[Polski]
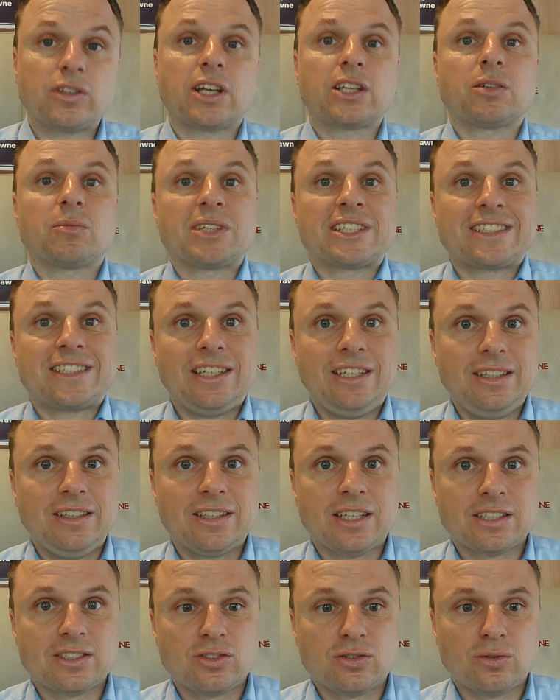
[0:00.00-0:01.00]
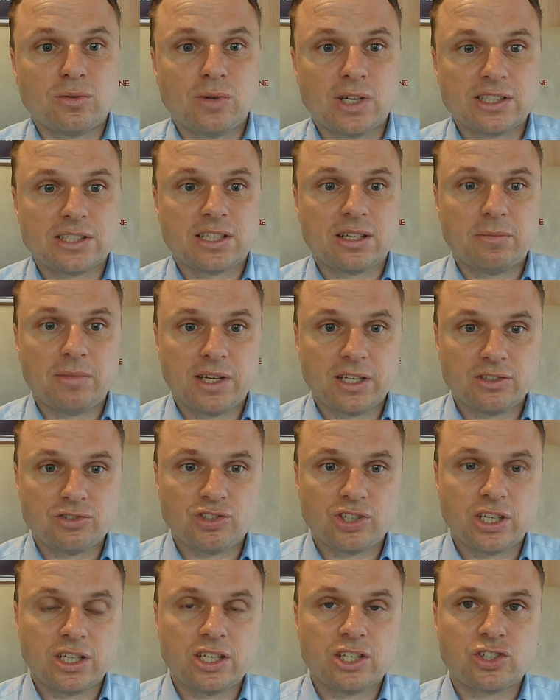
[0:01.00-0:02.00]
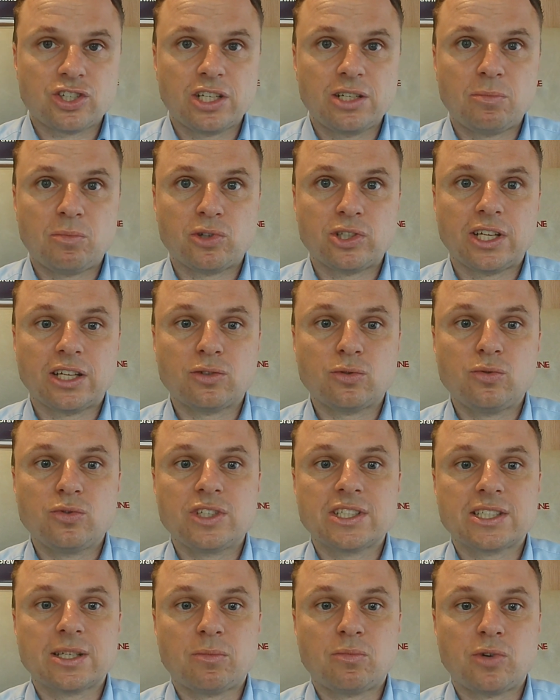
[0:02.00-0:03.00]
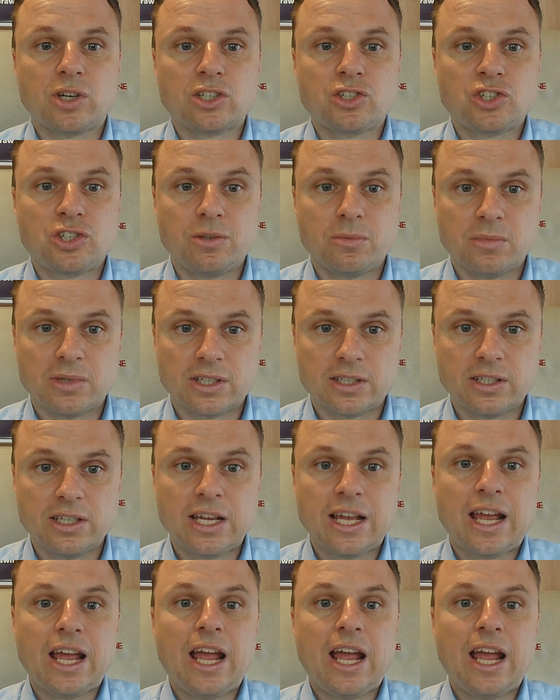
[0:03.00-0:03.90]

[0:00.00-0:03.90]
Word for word: Natomiast inna sytuacja będzie, jeżeli podatku nie zapłacimy,